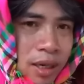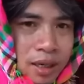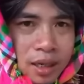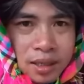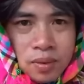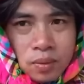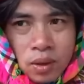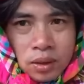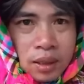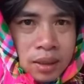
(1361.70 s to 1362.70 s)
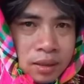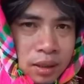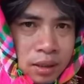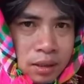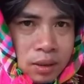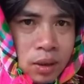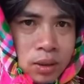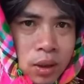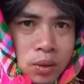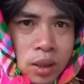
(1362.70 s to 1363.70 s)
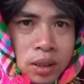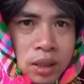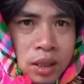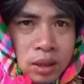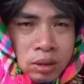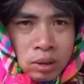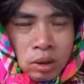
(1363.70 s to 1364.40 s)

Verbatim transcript: ta lại không có tiền thì còn nói chuyện gì